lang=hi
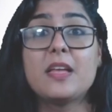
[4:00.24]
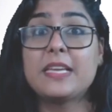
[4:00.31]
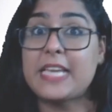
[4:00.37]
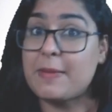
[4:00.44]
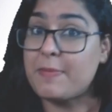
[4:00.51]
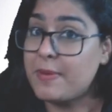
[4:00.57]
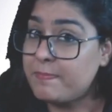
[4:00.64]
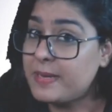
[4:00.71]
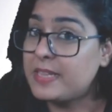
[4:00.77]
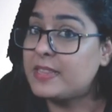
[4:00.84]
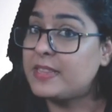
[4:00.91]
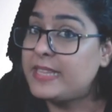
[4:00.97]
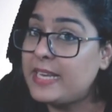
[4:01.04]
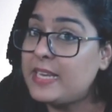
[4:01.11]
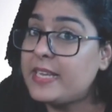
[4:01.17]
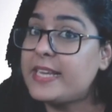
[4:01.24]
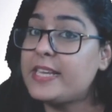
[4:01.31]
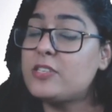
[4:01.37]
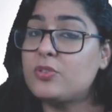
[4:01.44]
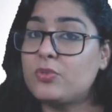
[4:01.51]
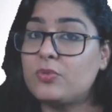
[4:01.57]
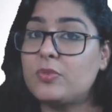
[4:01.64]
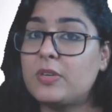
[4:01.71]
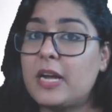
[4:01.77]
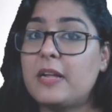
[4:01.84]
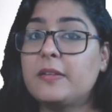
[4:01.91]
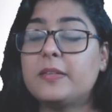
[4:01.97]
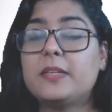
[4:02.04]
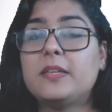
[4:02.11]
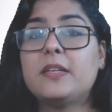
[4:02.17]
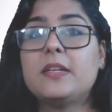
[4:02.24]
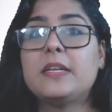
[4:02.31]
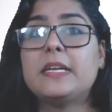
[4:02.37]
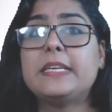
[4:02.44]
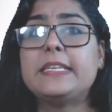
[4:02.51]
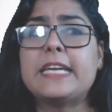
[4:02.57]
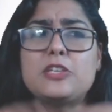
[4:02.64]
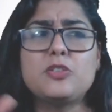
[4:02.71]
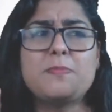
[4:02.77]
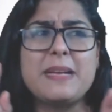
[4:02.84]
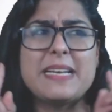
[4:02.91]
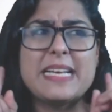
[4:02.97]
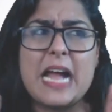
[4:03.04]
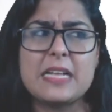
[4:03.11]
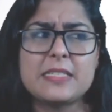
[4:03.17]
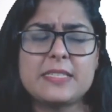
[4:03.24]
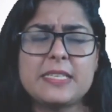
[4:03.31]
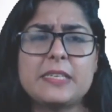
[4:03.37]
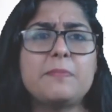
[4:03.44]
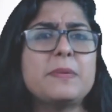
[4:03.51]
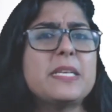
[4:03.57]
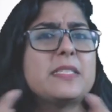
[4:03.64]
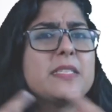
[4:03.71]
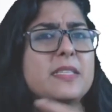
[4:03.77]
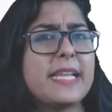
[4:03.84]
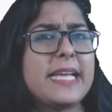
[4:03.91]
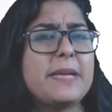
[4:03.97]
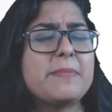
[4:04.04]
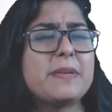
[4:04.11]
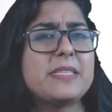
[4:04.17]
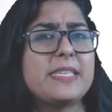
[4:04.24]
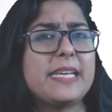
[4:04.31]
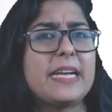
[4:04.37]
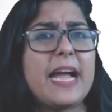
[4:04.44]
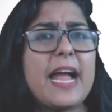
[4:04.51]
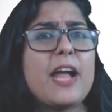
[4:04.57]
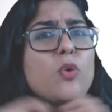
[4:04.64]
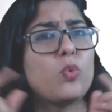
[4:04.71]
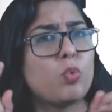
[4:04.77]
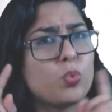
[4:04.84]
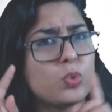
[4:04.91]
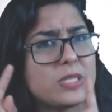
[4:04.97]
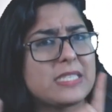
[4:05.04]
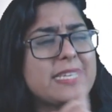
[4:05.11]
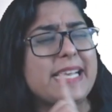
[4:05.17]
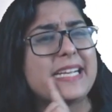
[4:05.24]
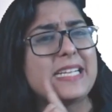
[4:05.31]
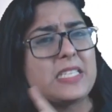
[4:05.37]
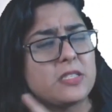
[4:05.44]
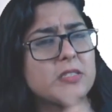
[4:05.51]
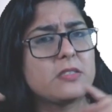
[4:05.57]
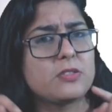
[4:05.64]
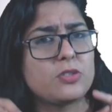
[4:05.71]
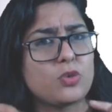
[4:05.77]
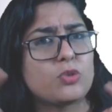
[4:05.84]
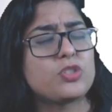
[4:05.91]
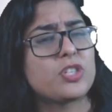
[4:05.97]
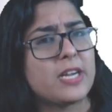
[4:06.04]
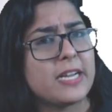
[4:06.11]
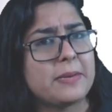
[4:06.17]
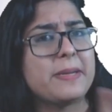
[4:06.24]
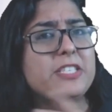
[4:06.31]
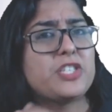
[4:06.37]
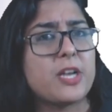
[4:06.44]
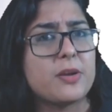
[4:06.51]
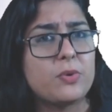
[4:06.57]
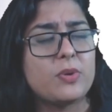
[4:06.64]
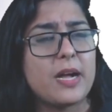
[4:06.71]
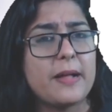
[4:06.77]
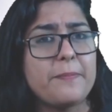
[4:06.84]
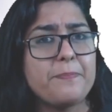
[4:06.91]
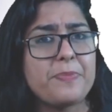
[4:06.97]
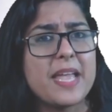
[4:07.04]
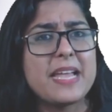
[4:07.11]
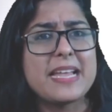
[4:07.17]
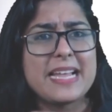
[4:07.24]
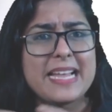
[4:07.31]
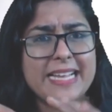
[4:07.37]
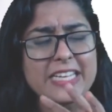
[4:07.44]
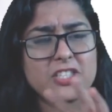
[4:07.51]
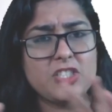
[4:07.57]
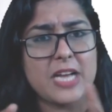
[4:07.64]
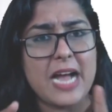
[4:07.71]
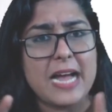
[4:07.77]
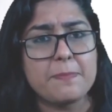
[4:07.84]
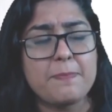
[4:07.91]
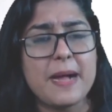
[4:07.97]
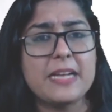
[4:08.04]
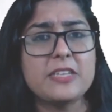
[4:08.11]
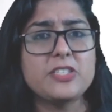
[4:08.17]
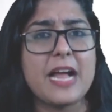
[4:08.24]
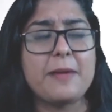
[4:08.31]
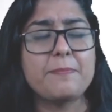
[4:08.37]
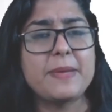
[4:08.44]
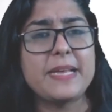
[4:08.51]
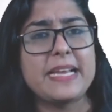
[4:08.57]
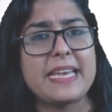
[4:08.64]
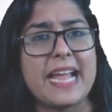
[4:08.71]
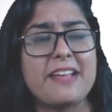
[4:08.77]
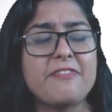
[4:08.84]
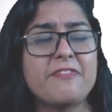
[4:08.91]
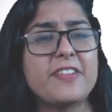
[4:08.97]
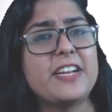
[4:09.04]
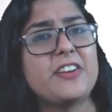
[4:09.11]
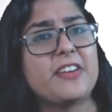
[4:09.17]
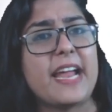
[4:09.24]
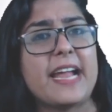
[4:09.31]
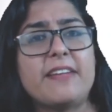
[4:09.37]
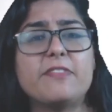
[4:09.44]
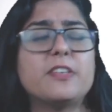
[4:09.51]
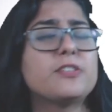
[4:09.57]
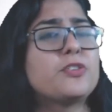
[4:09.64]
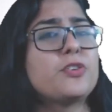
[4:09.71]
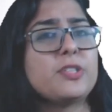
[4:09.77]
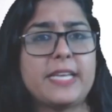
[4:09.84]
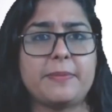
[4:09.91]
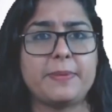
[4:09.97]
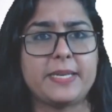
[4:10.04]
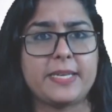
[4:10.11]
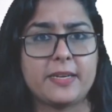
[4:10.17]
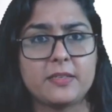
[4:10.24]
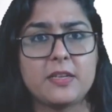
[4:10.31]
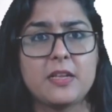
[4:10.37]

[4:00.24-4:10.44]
क्या मैं अपने दिल की सुनूंगा या जो मैंने आज तक अपनी ज़िंदगी में सीखा है उसकी सोचकर मैं चलूंगा ये चार पांच आपकी लाइफ के ड्राइवर्स होते हैं बेटा